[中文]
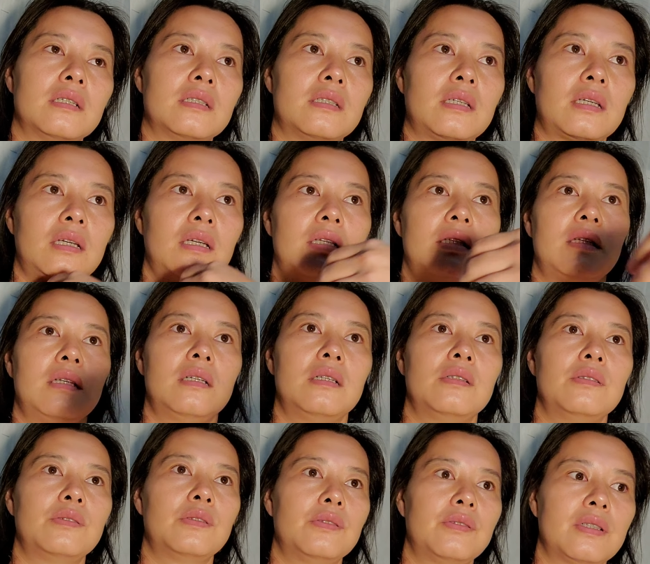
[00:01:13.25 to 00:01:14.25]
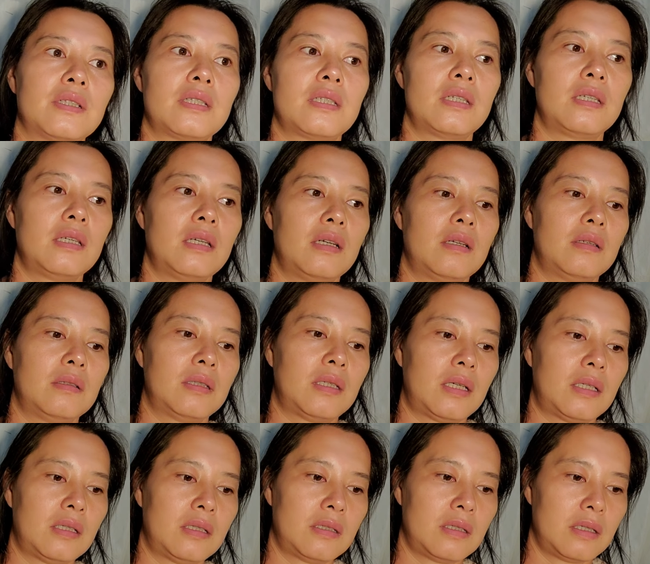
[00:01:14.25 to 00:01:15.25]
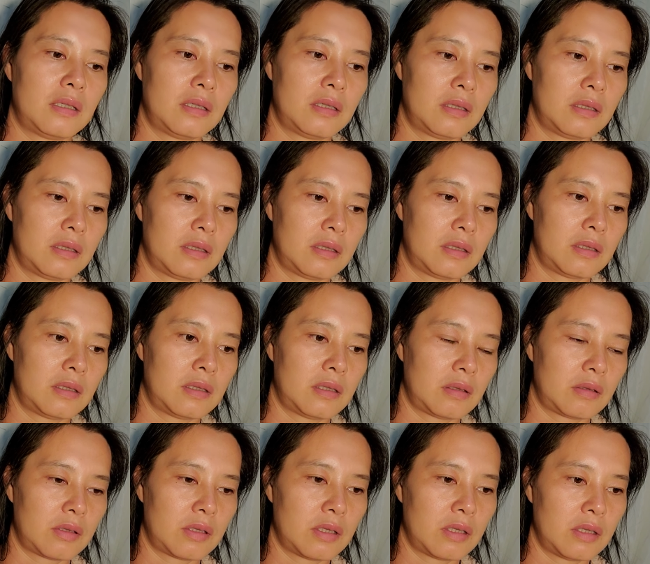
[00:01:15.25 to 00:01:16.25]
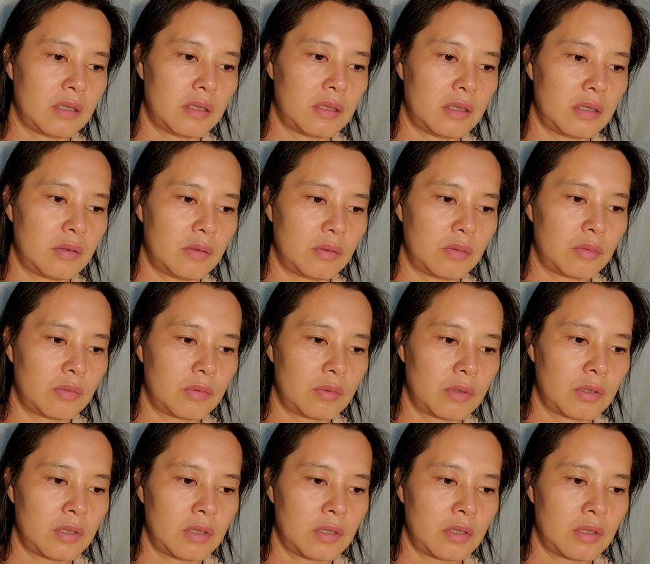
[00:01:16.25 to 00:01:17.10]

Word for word: 在看那个佛法新要谈的这个小乘的这种。